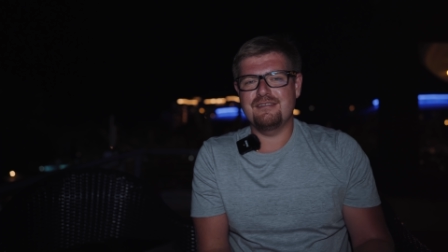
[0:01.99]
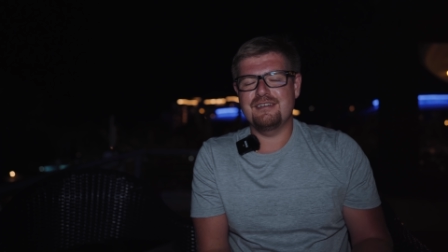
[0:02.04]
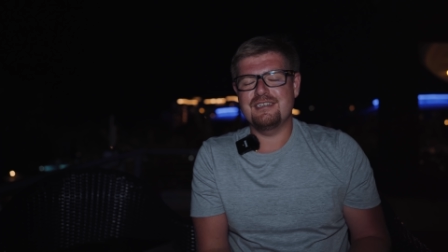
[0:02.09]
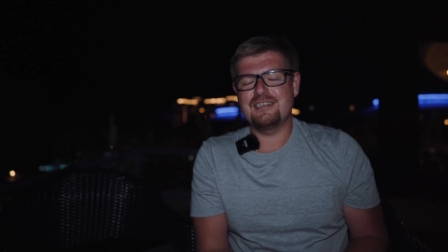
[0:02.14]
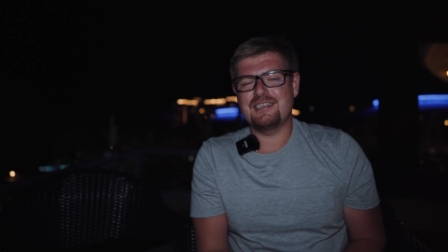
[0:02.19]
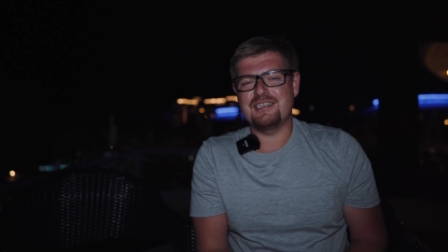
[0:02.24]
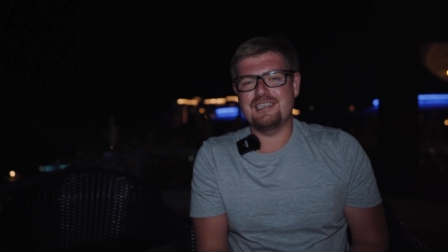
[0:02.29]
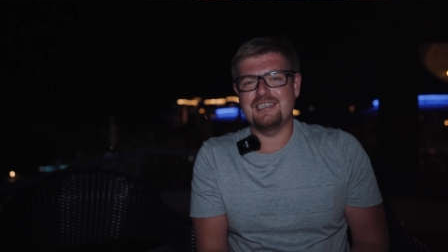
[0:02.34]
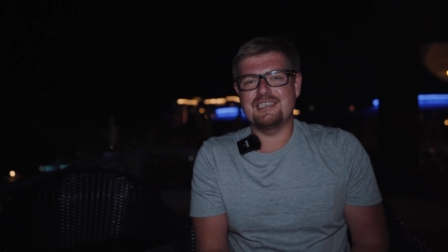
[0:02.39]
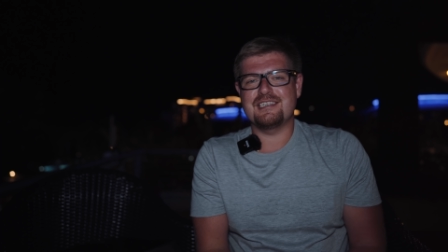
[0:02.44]

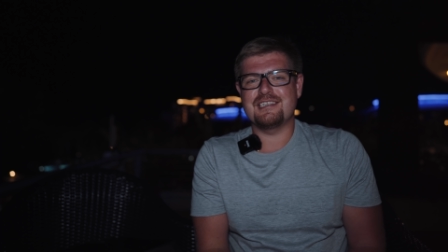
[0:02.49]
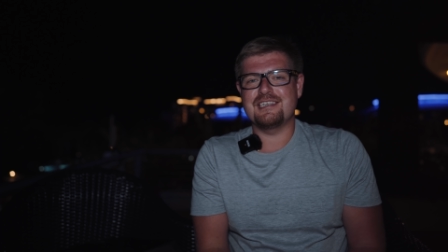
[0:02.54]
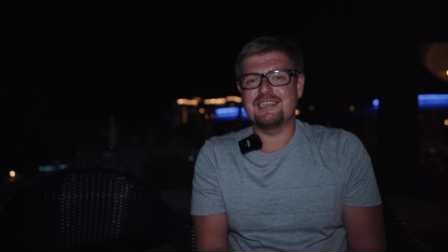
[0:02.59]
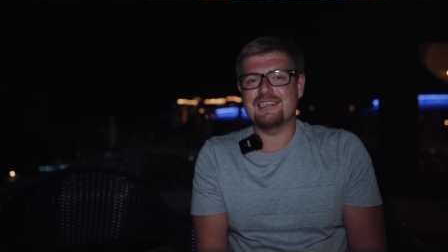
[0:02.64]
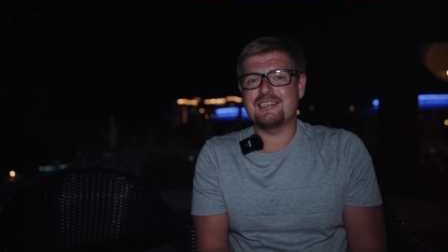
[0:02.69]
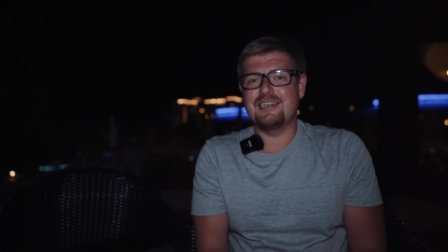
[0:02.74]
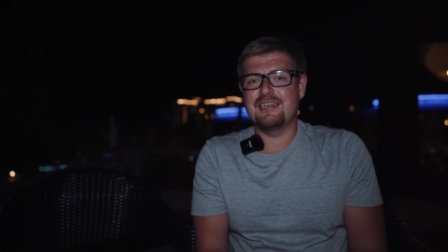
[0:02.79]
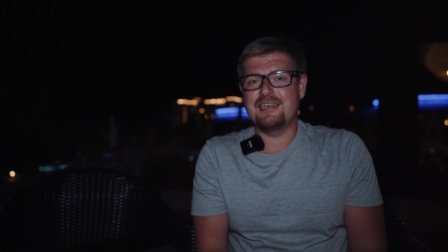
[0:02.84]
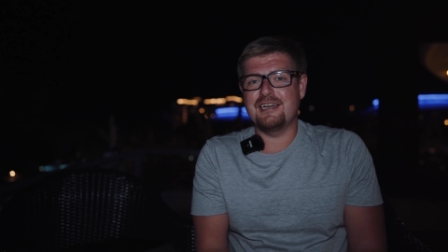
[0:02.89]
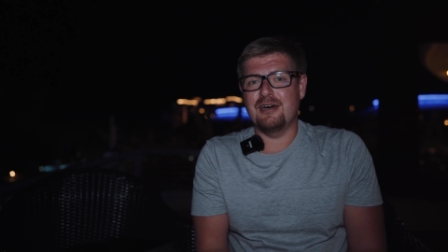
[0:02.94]
вас есть
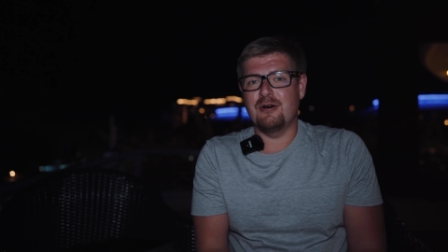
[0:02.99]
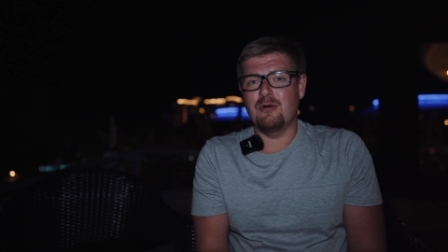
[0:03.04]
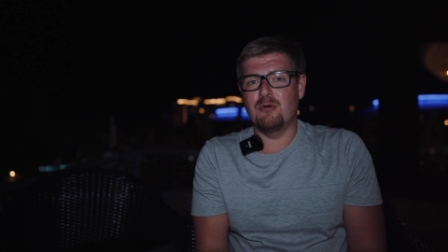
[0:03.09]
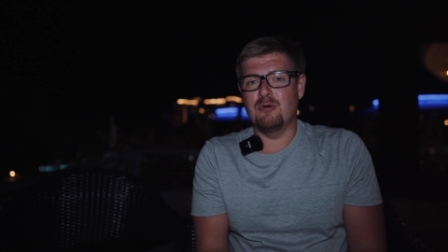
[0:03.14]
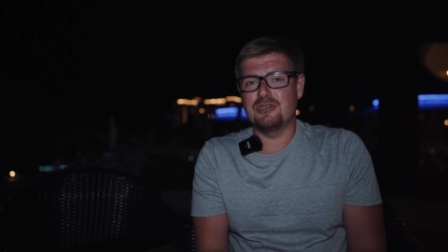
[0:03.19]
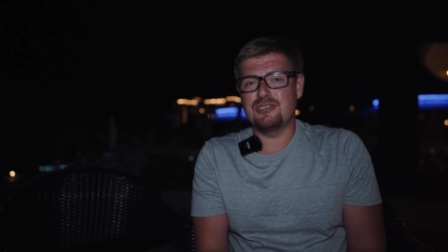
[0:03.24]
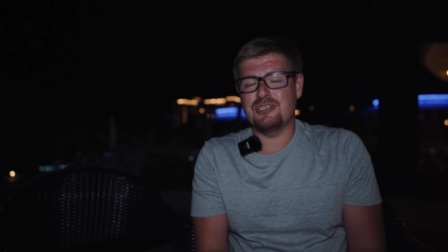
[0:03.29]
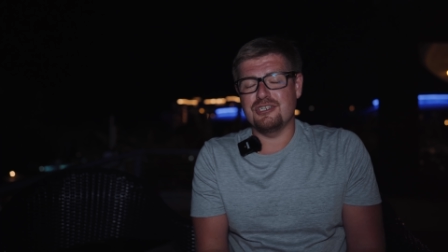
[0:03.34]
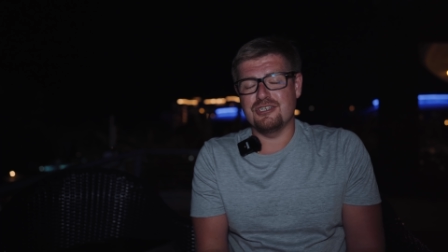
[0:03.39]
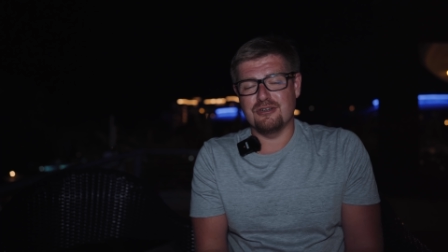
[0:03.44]
несколько
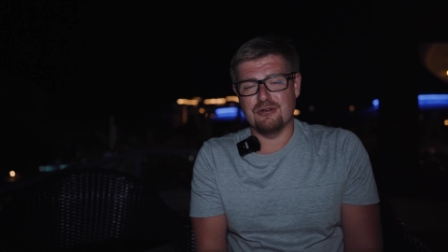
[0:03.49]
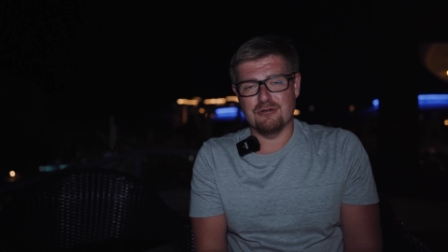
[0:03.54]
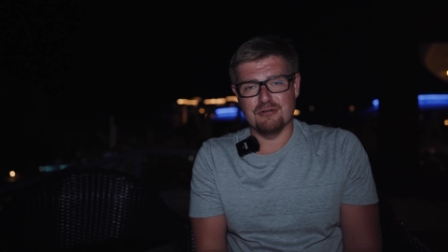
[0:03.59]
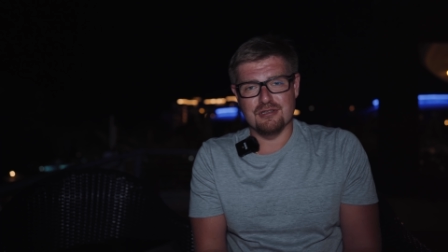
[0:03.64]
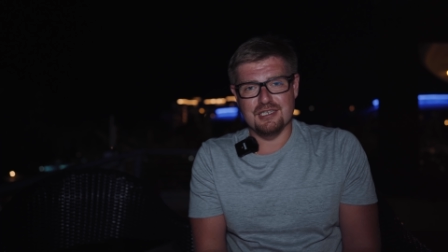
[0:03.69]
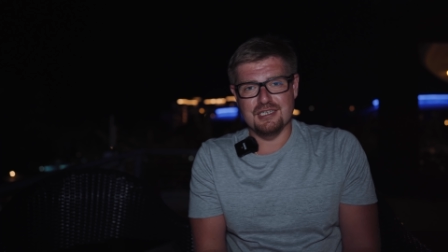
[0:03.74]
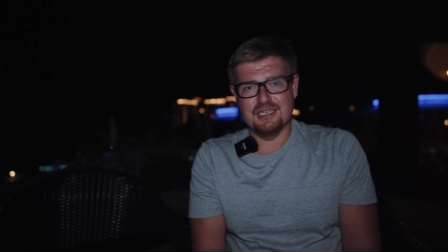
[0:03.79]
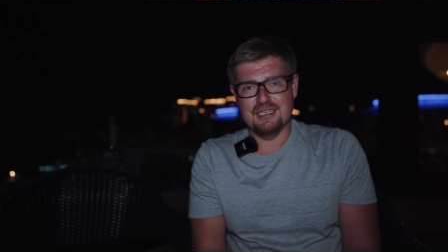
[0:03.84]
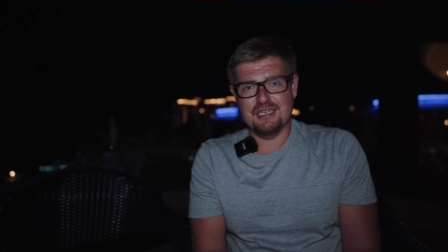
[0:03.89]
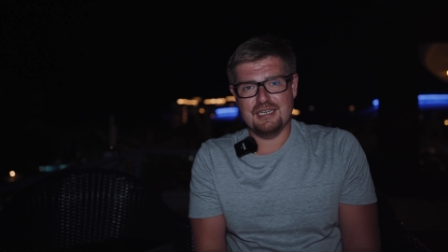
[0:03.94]
очень
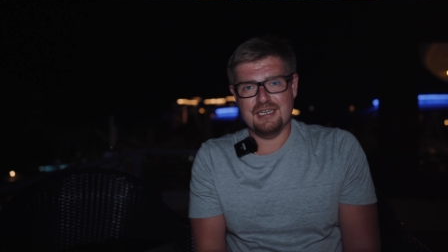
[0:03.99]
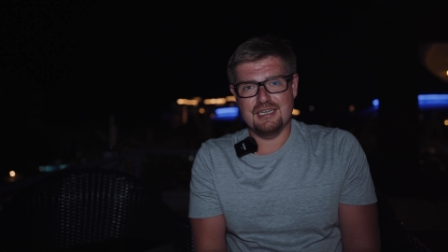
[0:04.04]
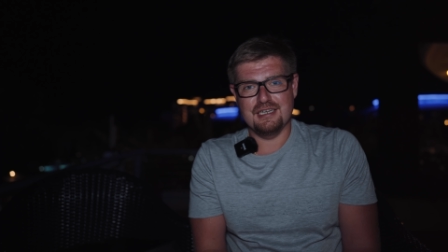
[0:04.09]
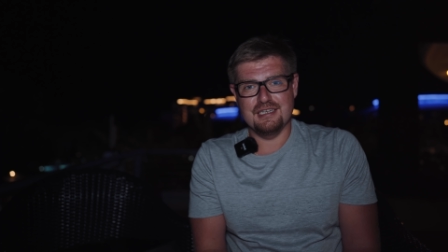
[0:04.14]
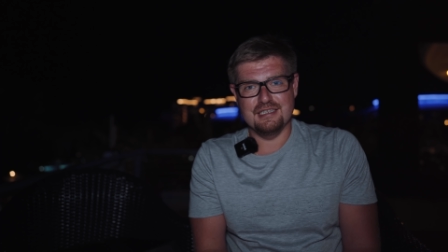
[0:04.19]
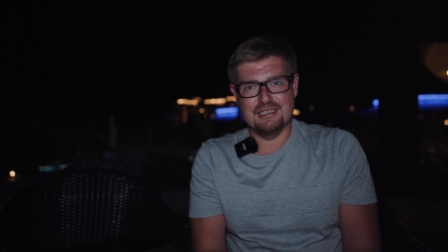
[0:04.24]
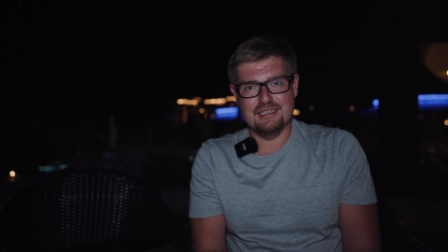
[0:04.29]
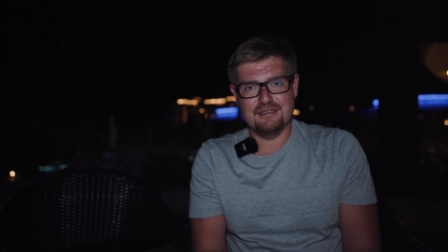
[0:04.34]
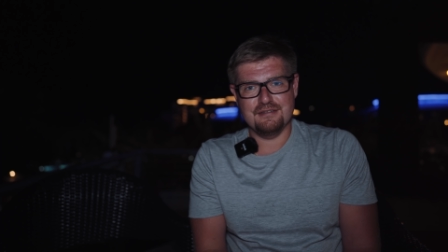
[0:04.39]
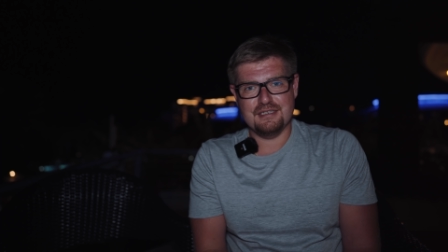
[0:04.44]
крутых
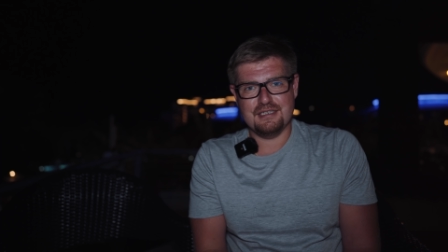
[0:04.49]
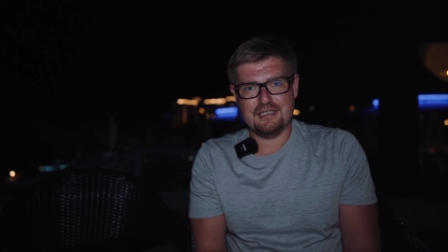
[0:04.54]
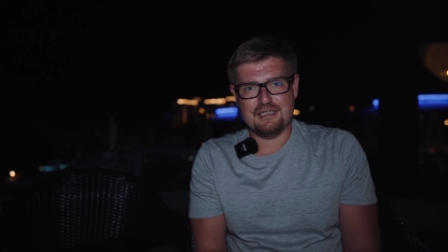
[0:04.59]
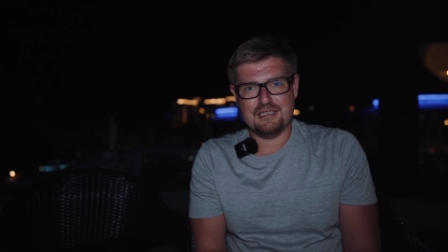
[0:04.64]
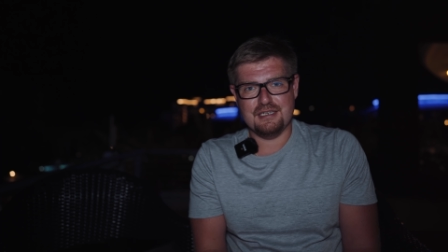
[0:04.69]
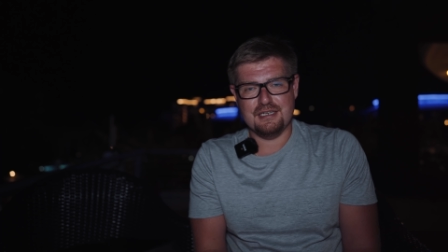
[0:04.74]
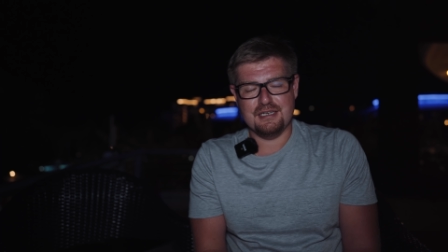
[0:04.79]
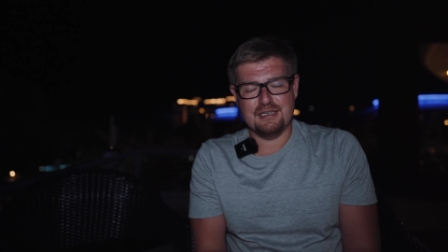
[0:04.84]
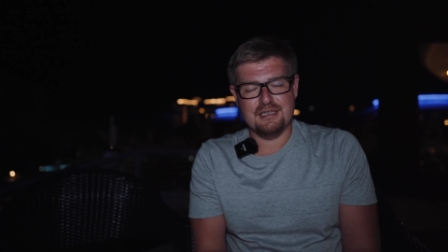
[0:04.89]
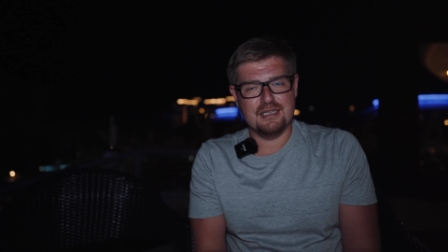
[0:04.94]

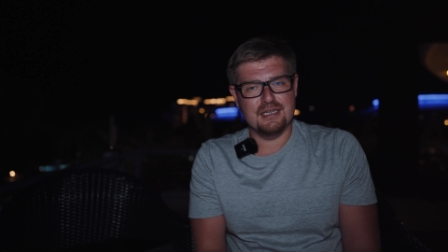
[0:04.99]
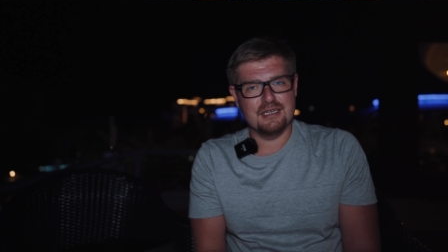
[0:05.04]
новостей,